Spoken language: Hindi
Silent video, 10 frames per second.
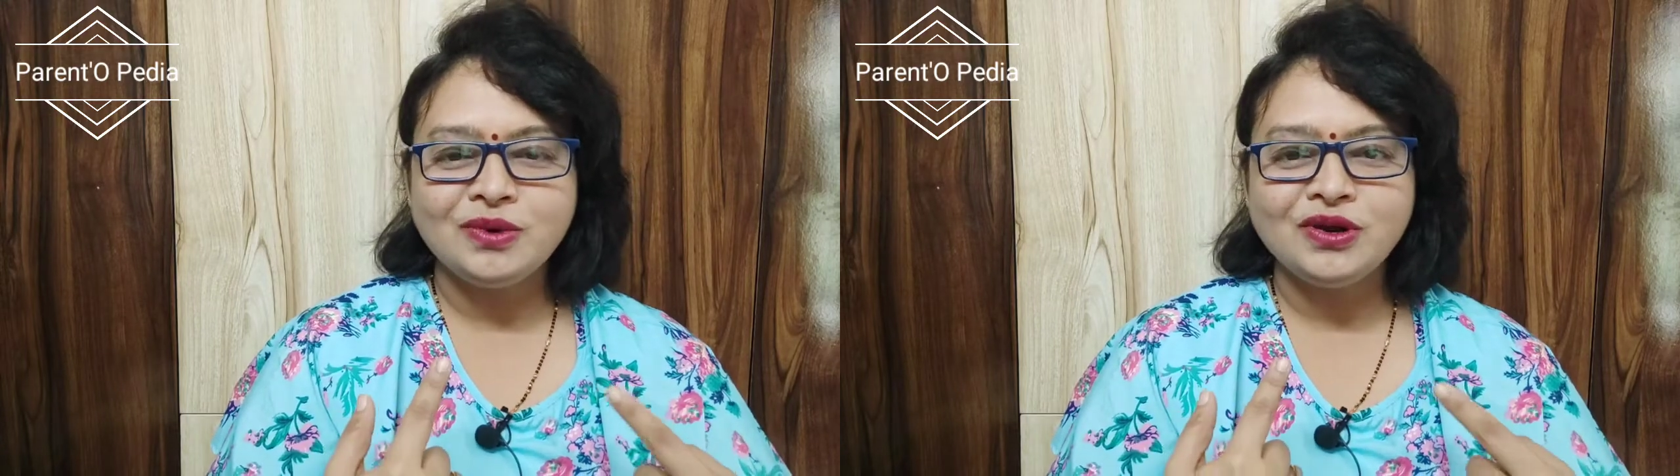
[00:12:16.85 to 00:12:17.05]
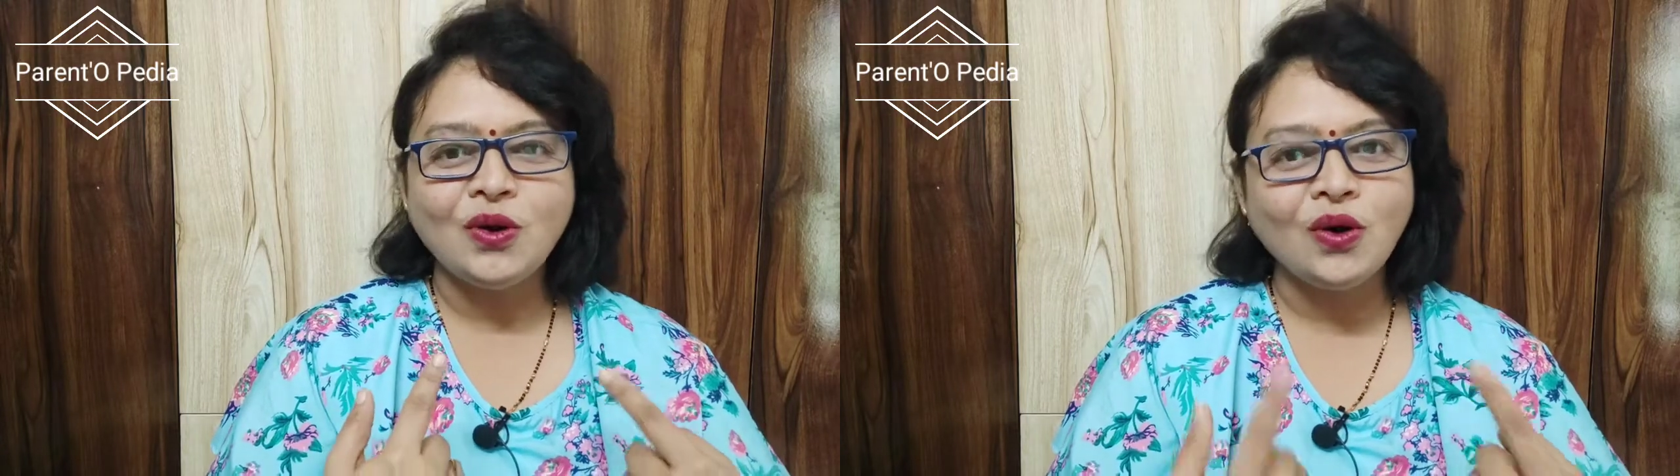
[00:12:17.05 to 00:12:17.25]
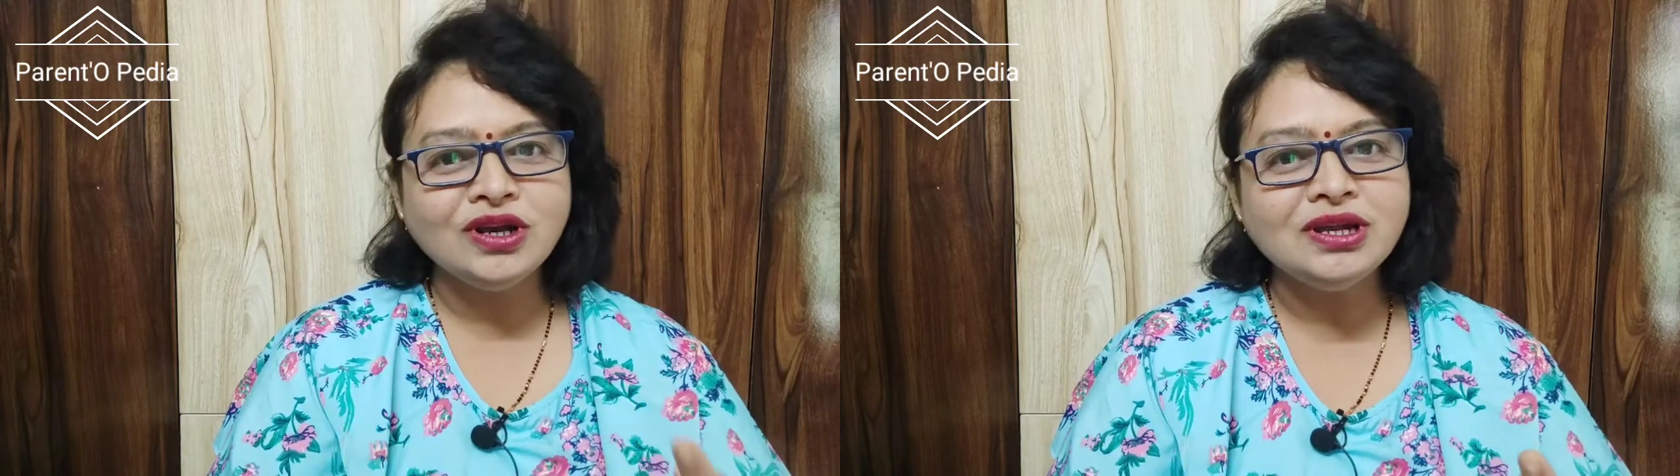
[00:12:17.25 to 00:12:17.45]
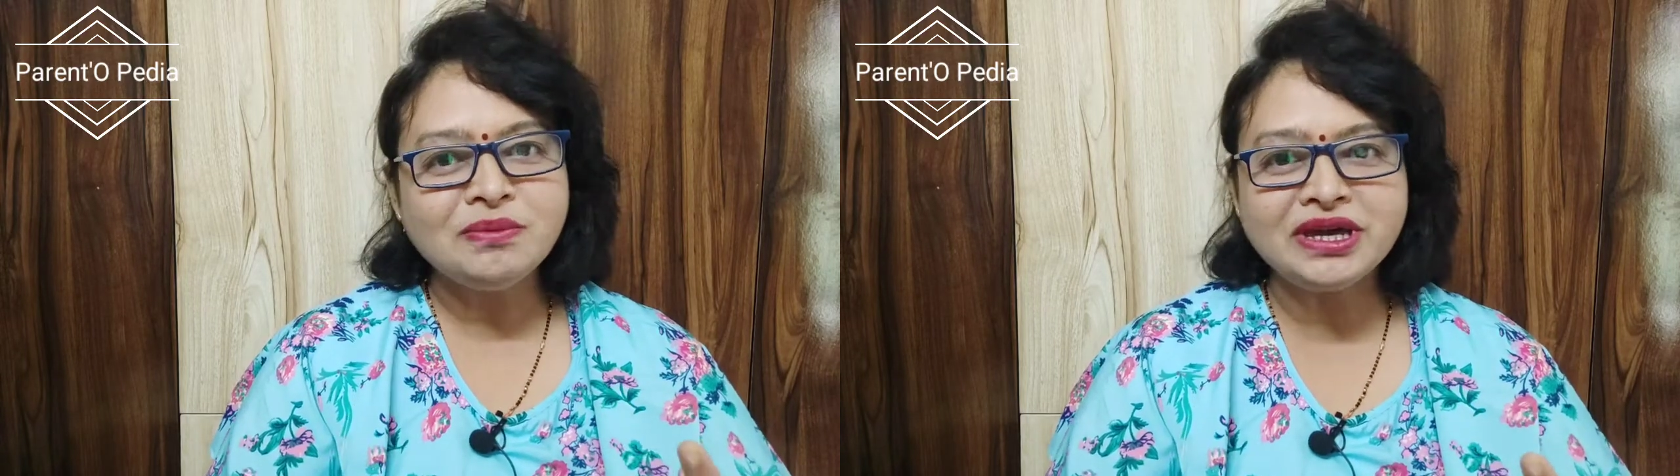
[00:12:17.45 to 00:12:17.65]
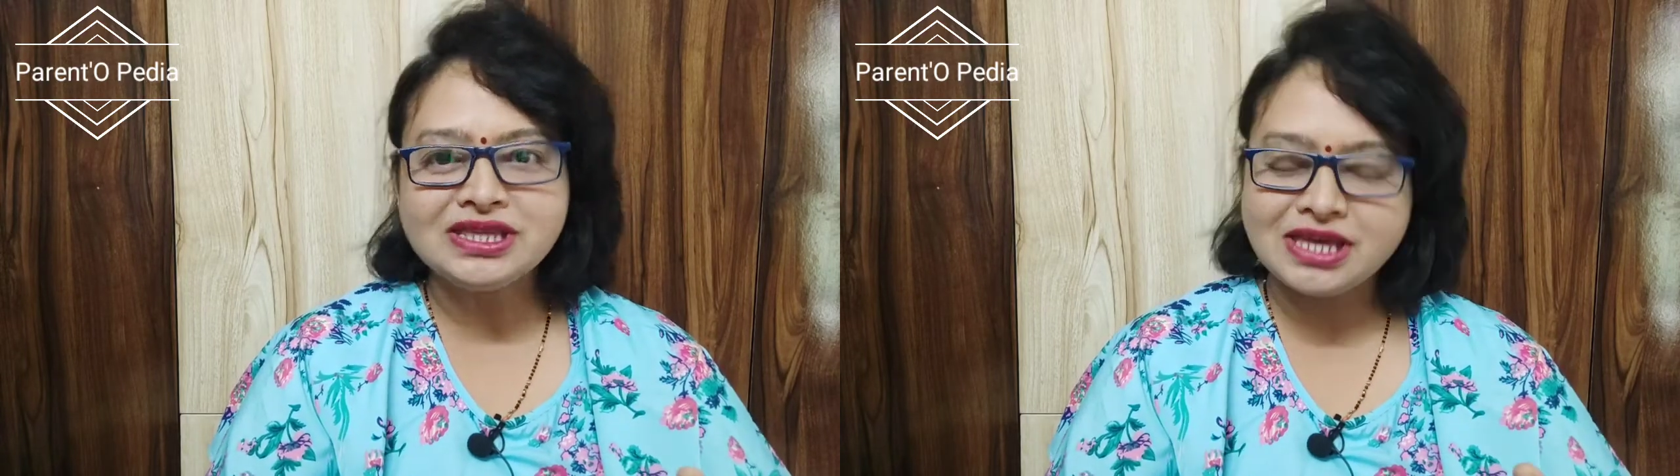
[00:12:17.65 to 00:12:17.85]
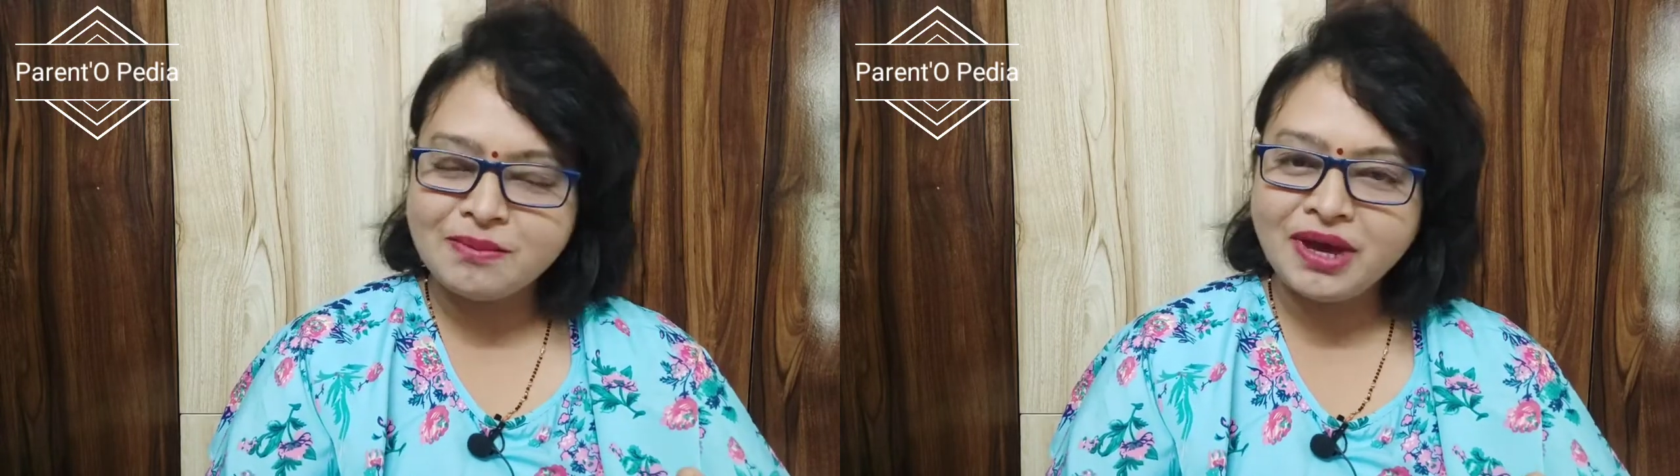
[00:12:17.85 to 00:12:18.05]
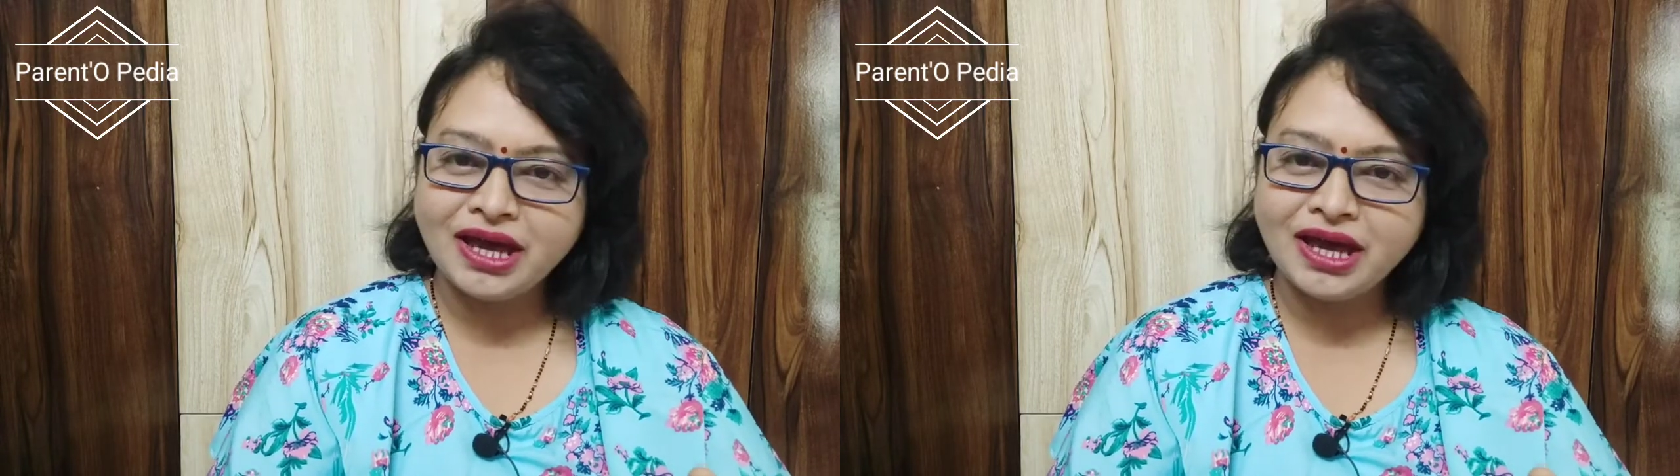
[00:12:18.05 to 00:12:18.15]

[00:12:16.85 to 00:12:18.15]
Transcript: विल ओनली मेक देम